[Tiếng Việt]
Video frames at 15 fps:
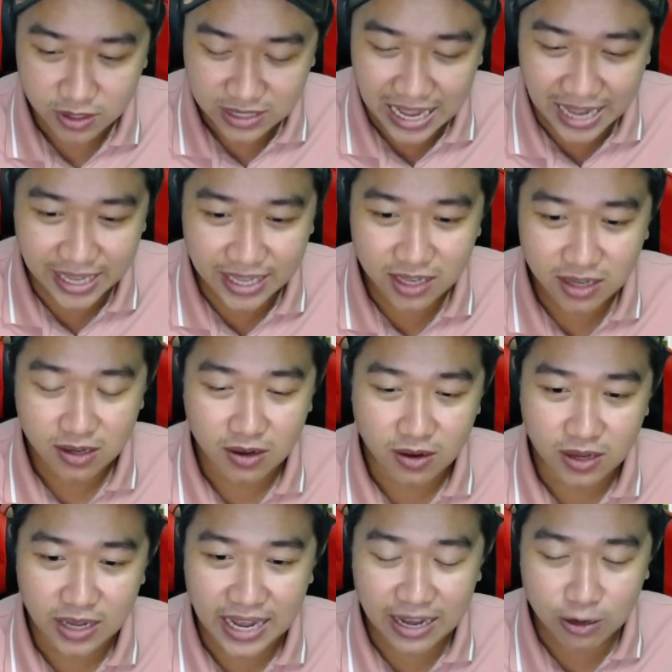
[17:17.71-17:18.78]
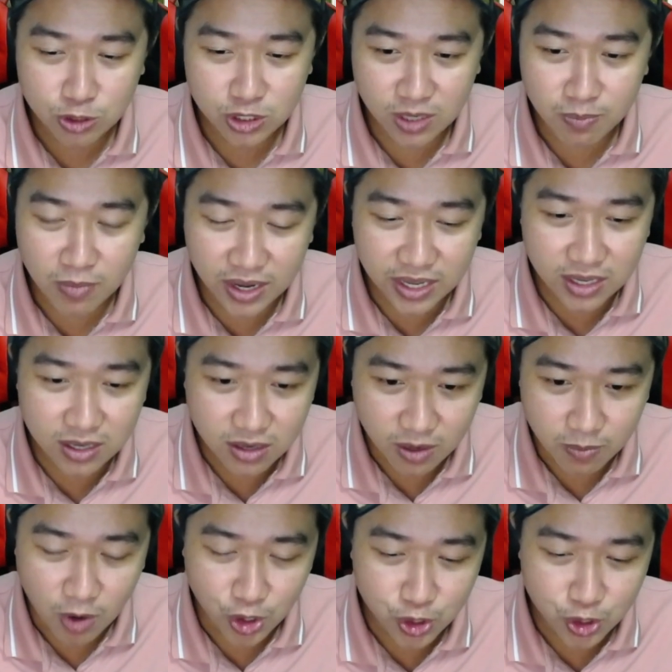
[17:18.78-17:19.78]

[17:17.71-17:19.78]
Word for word: tây rồi áo sơ mi rồi bỏ